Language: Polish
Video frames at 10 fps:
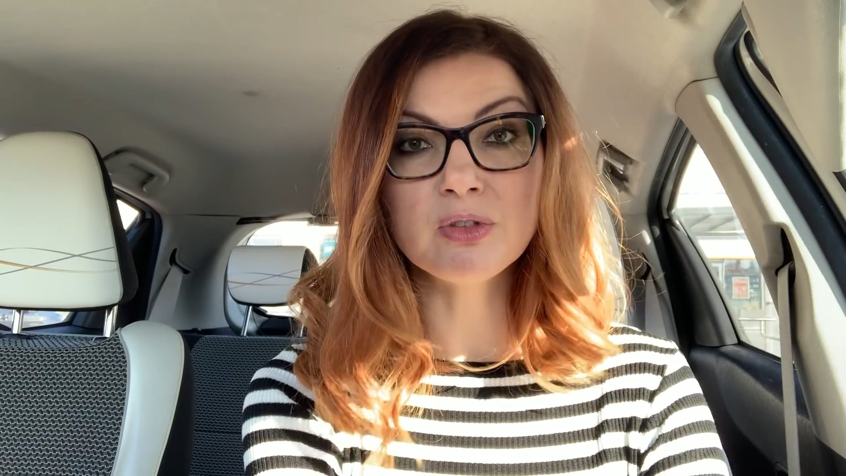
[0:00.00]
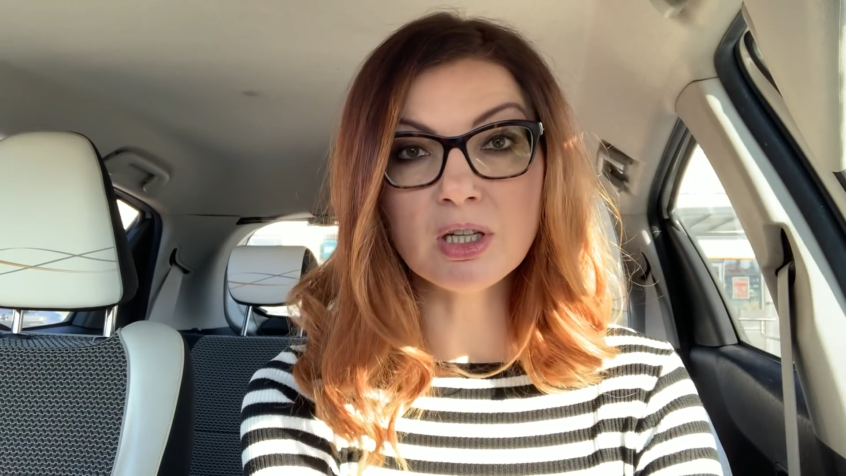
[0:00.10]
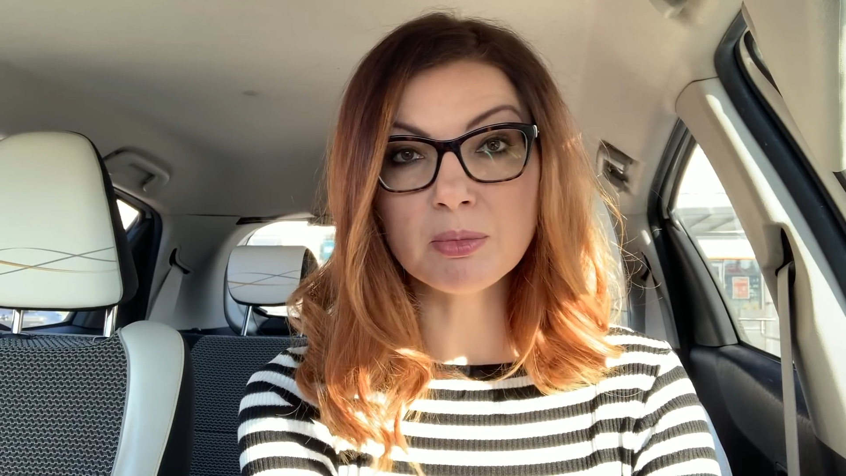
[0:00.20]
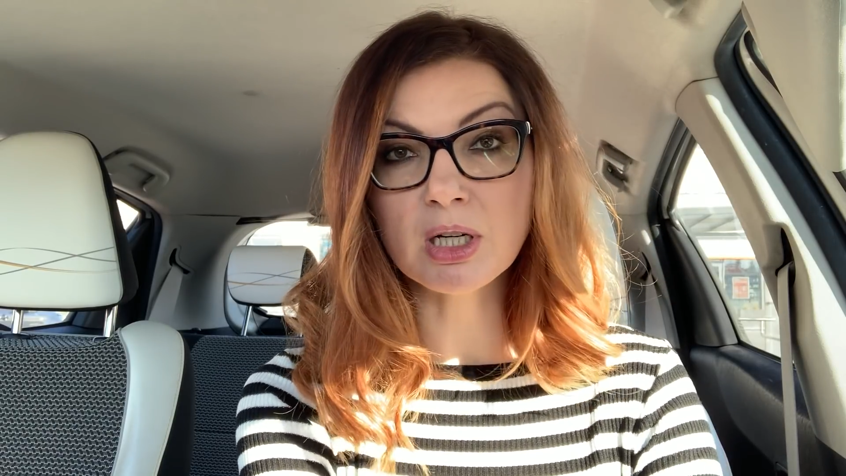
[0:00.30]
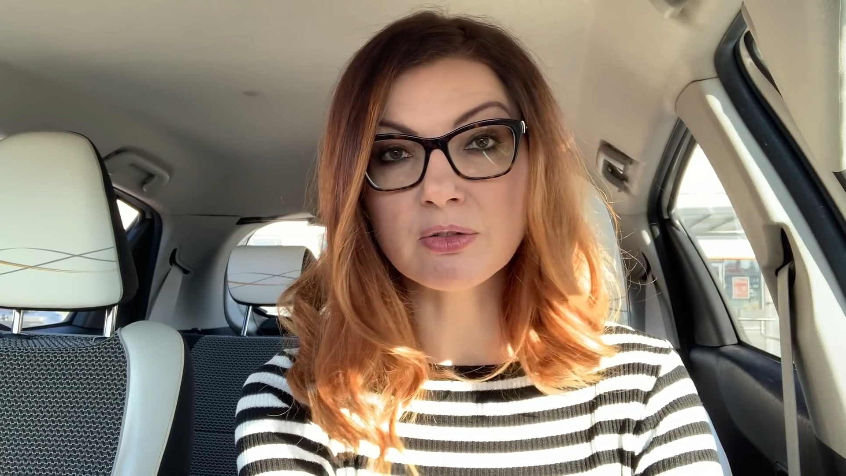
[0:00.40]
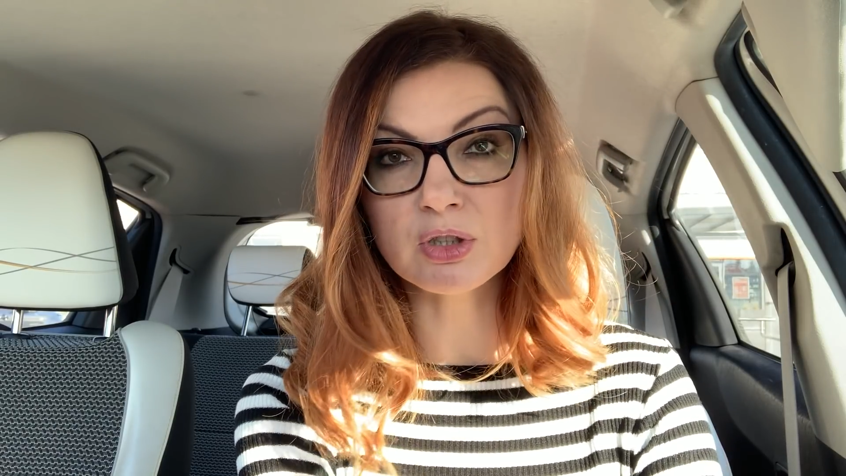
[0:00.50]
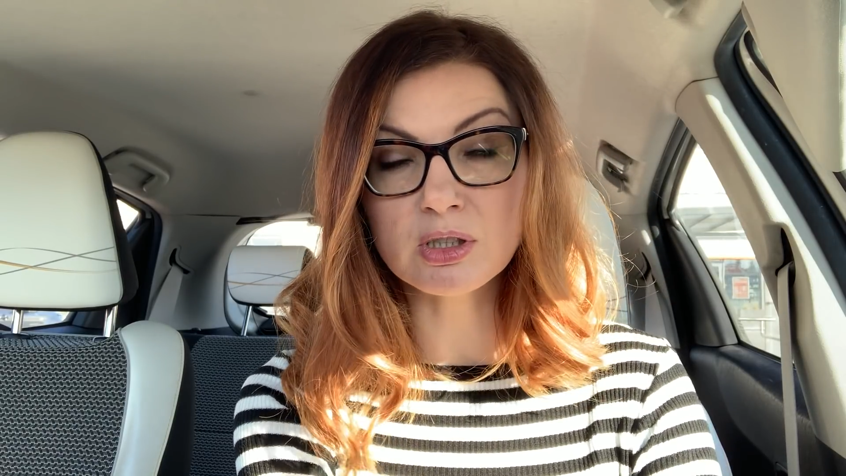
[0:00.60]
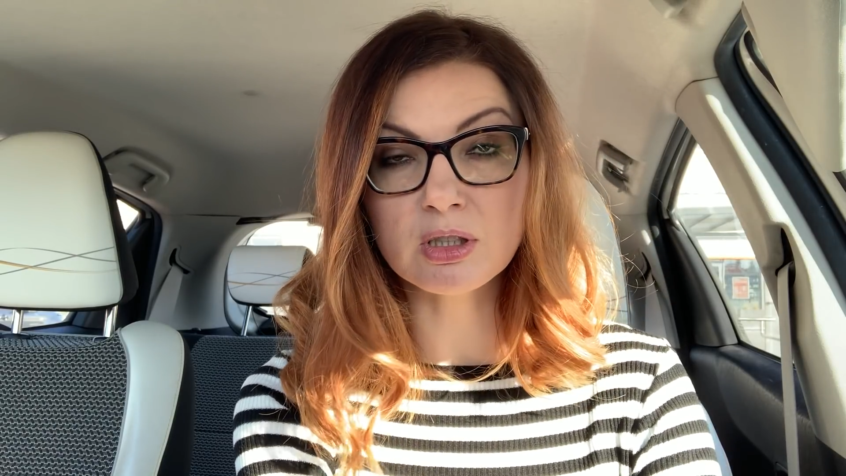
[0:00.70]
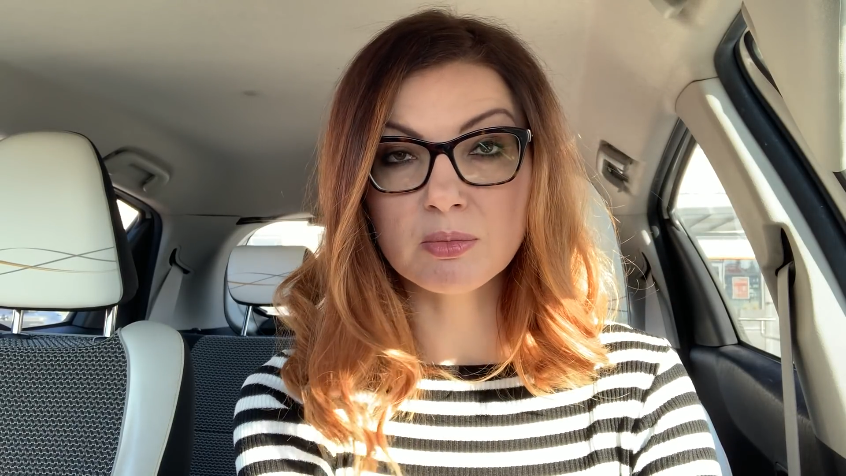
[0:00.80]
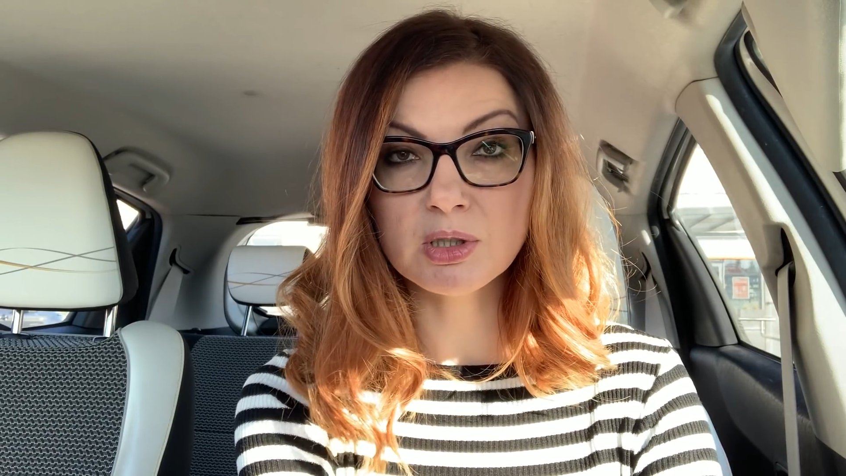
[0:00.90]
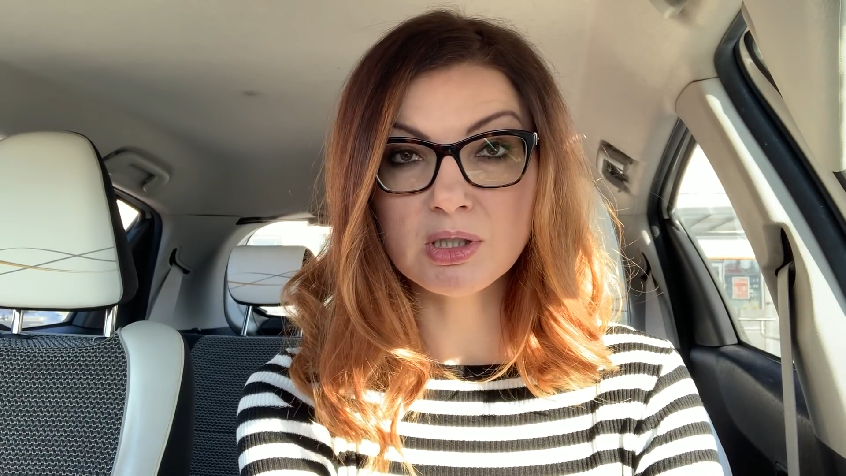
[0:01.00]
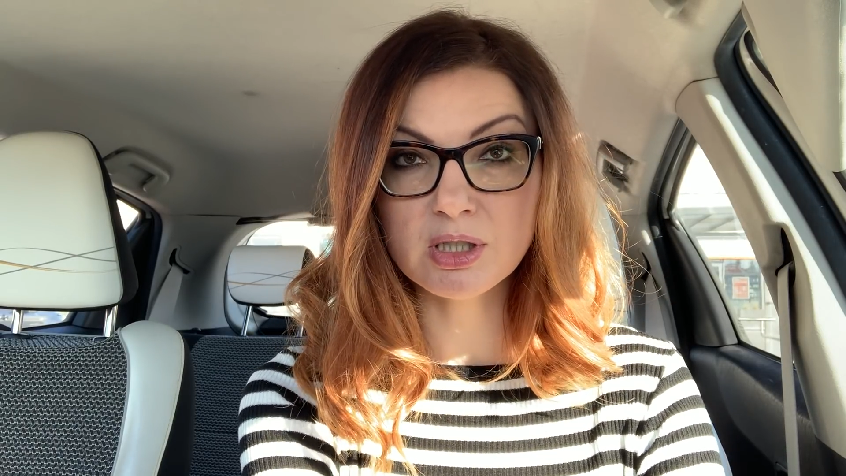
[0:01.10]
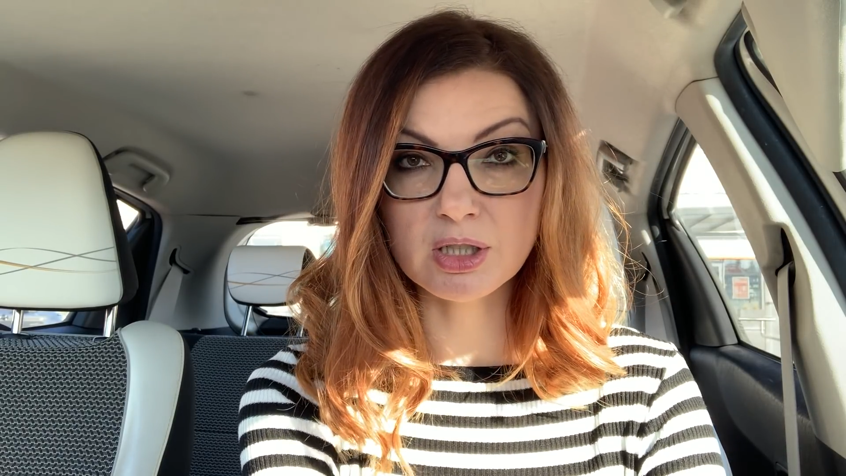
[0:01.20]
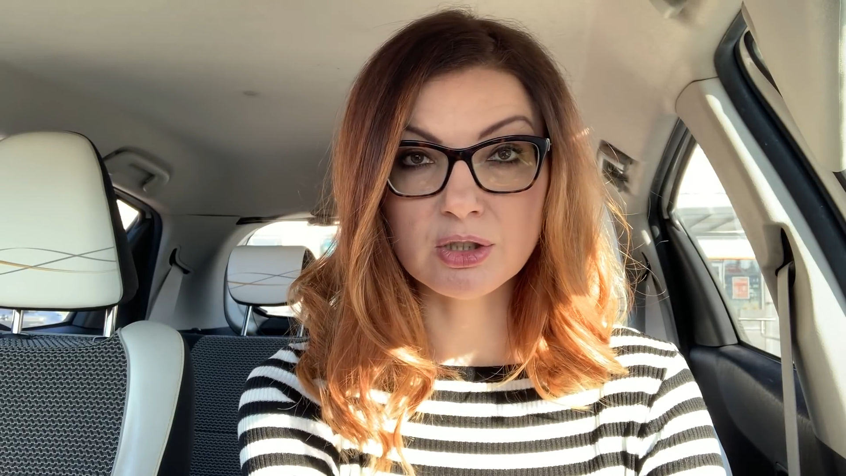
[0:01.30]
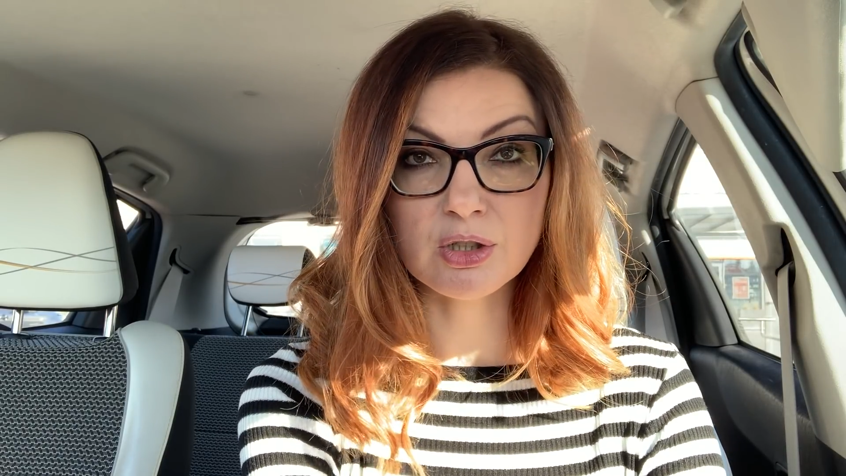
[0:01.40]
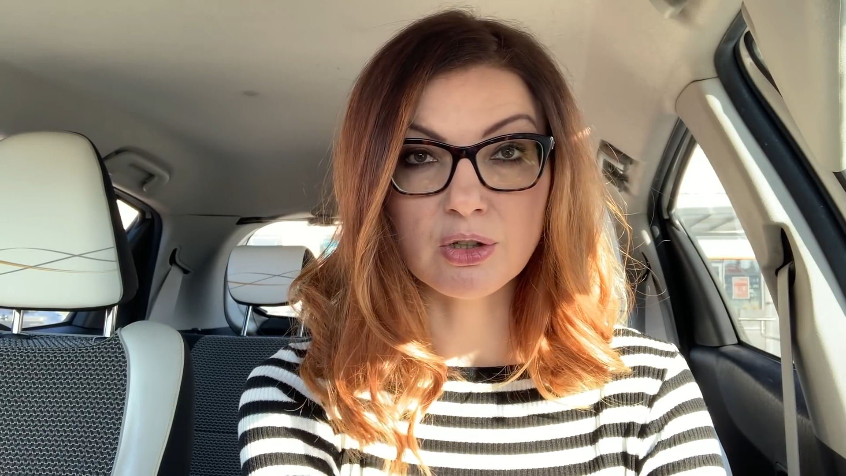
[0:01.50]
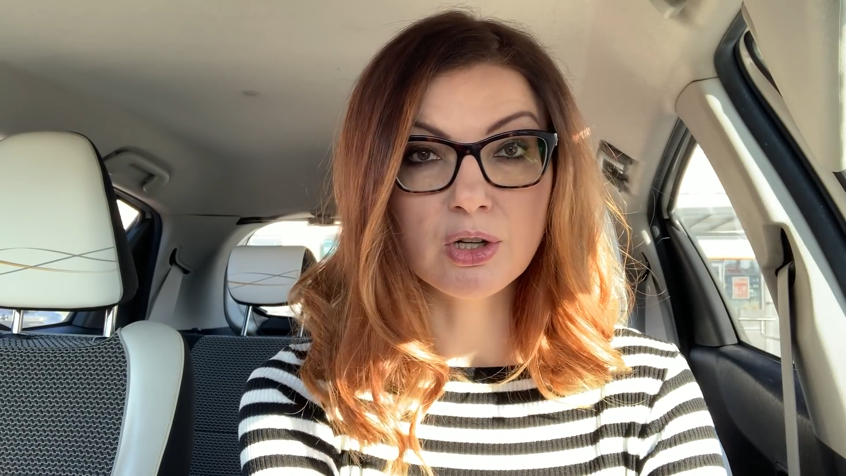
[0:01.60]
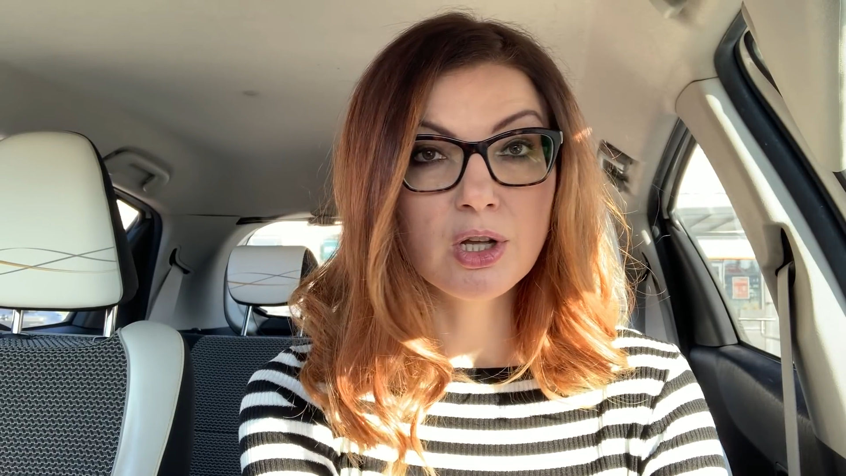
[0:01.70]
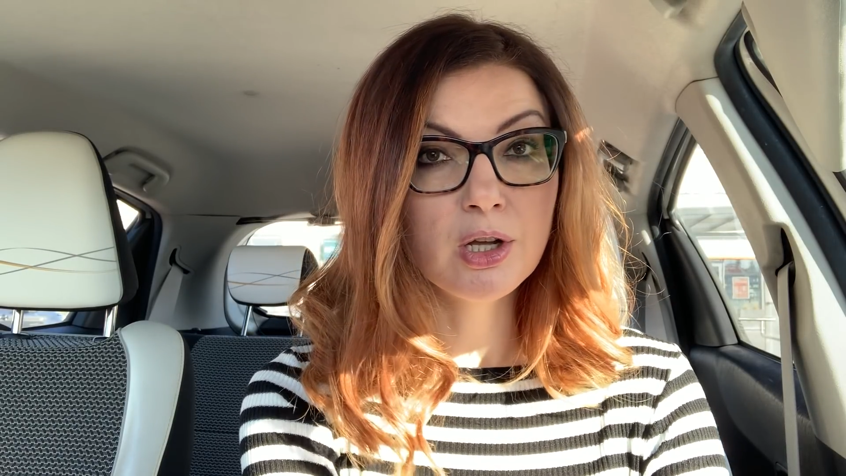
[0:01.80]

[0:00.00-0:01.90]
wiem jak wszystkim jest ciężko.